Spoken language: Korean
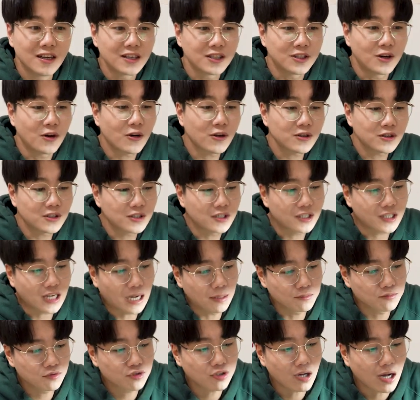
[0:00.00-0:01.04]
그런 것들은
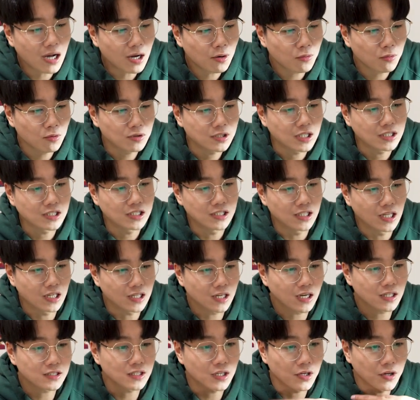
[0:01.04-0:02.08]
감수하고 이제
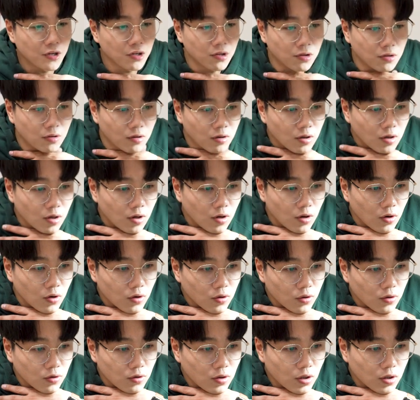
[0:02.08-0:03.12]
진행을 하잖아요.
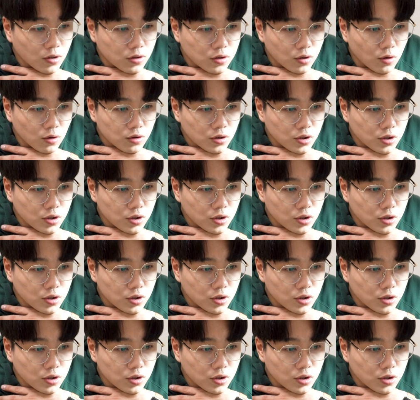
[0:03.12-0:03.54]
근데 그거